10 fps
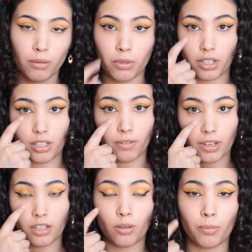vamos a
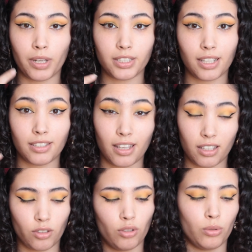llevar lo más hacia
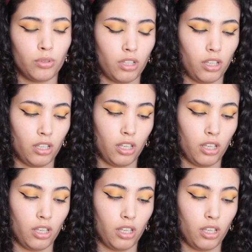adentro que ustedes